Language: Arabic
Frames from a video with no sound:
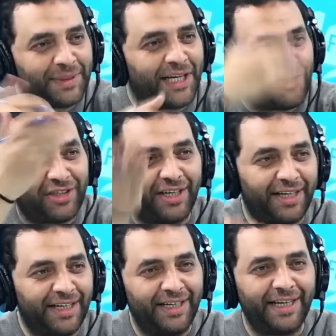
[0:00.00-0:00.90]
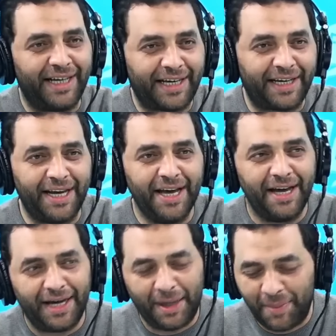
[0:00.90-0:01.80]
نتاع الشطر للاخر
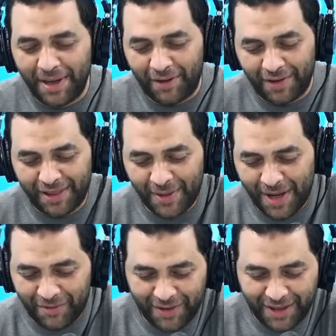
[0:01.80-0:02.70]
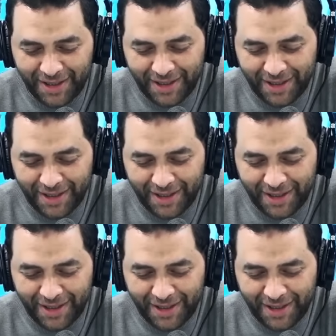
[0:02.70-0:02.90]
ربي يحفظنا ويحفظ